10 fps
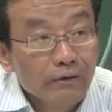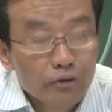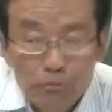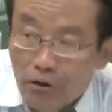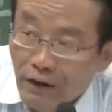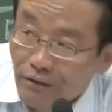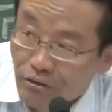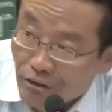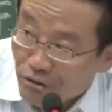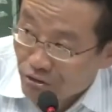幽默感的
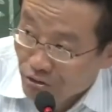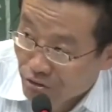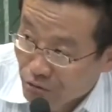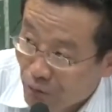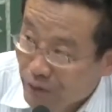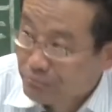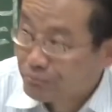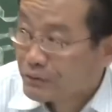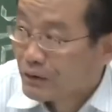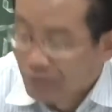前提是智慧，
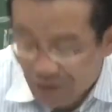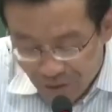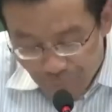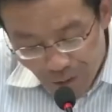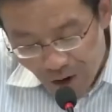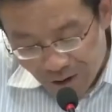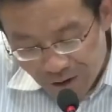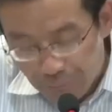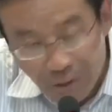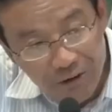但你不要跟
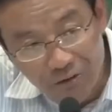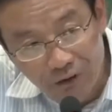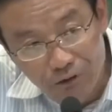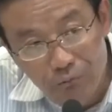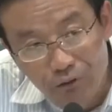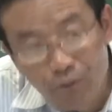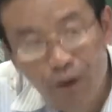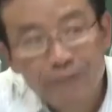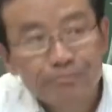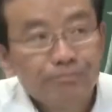日本人讲幽默的
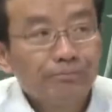话。